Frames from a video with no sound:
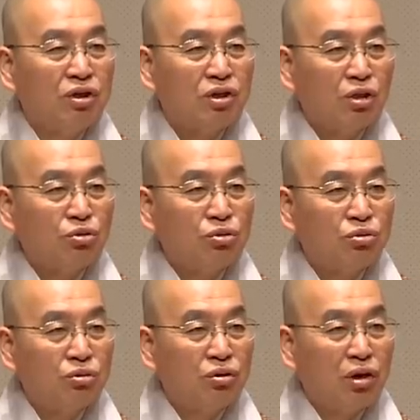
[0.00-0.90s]
딸도
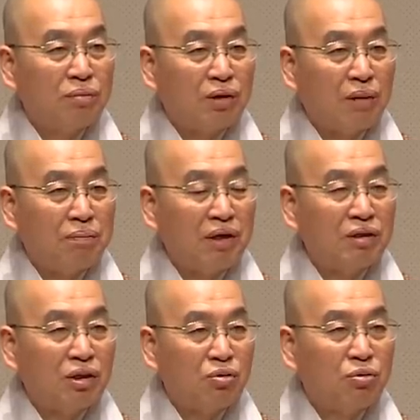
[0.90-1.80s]
또 아빠하고
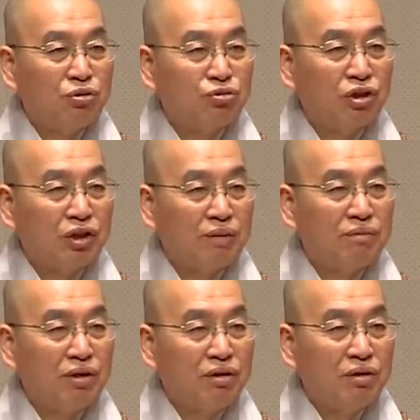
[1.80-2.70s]
한테 원수가
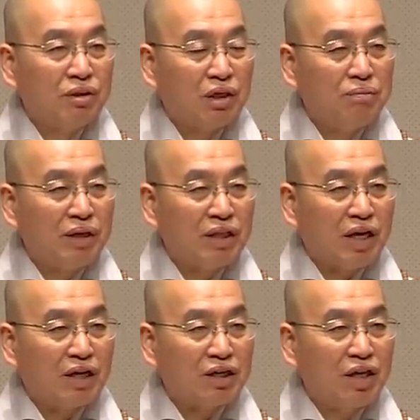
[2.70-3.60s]
되면 나 엄마한테
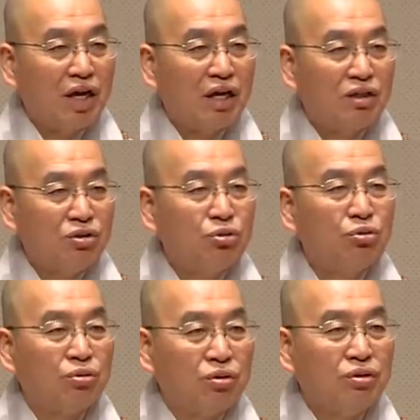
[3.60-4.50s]
갈 거야
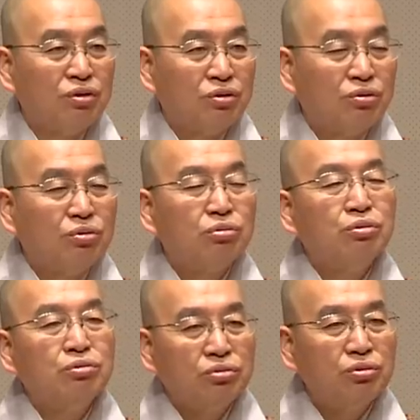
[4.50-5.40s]
이러고 꼭
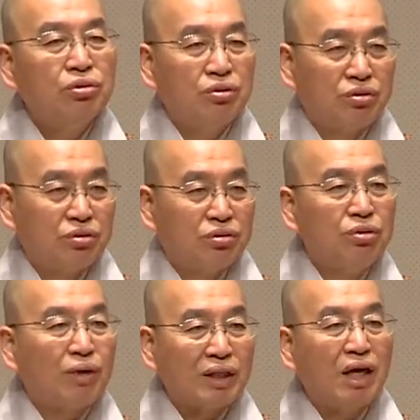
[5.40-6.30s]
그런 거예요.
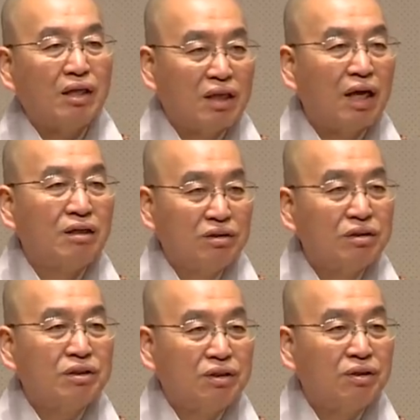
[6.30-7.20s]
그리고 왔다 갔다 하는
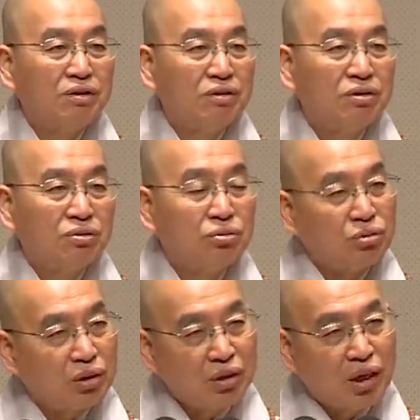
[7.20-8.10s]
거예요.
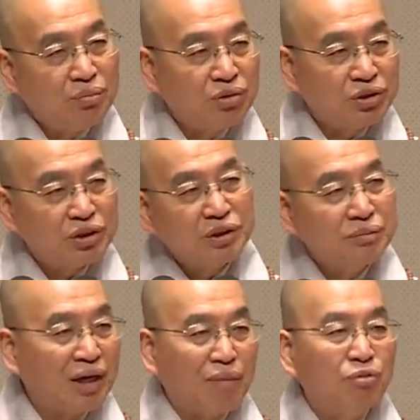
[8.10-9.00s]
내가 보니
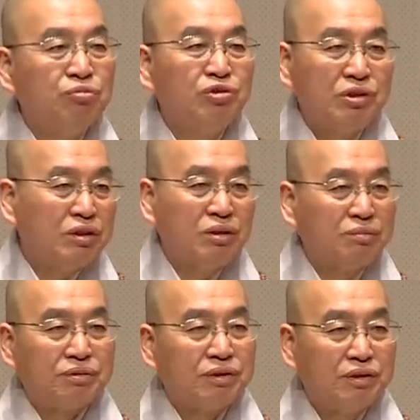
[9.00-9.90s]
지금은 아무 문제가
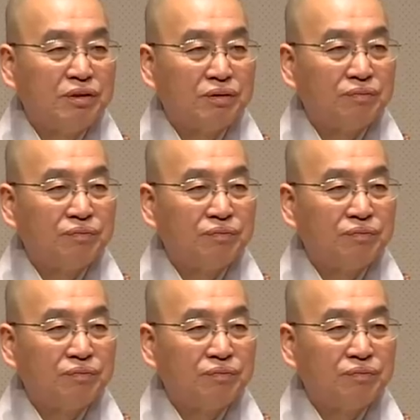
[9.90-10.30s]
없어요.